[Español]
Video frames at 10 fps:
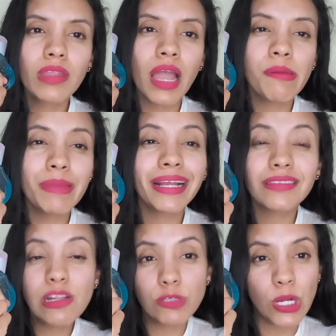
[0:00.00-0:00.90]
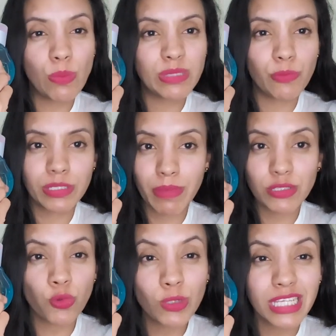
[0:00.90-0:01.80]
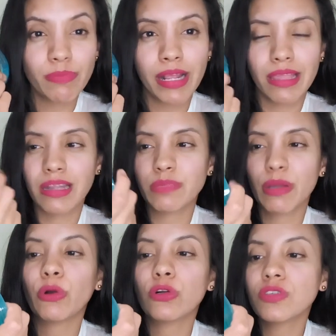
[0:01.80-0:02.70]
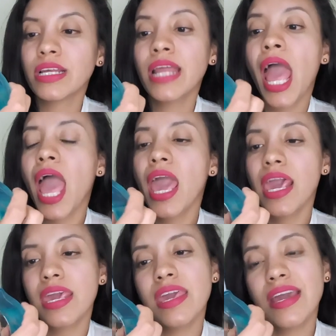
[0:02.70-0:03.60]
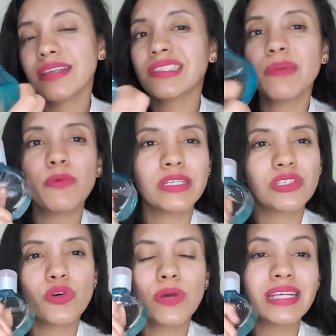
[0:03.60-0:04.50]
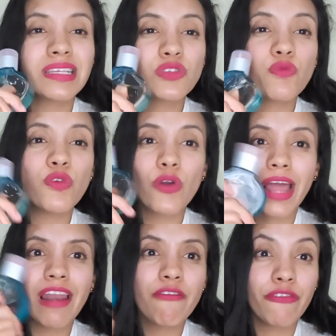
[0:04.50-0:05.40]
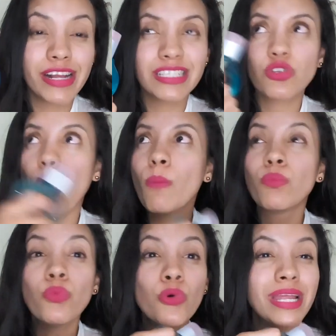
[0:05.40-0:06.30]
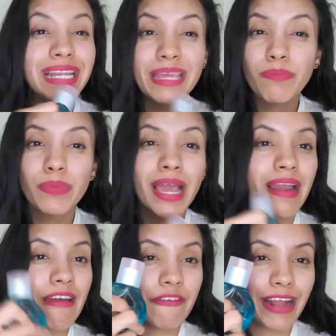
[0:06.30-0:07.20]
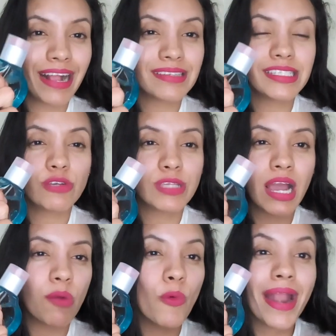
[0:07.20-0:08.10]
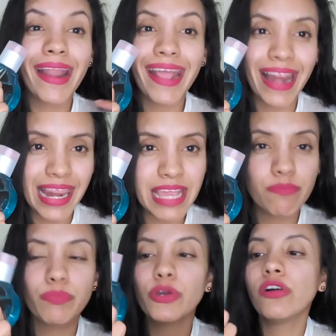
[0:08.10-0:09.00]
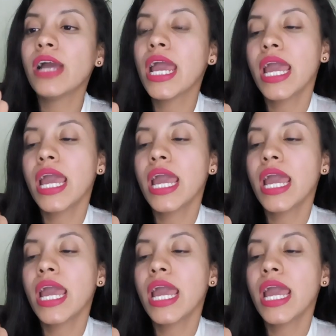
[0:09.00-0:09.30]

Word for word: a mí me encantan los aromas pues más dulces para quienes me conocen. Y este pues no, este es un floral fresco, muy limpia la fragancia, o sea, huele limpio.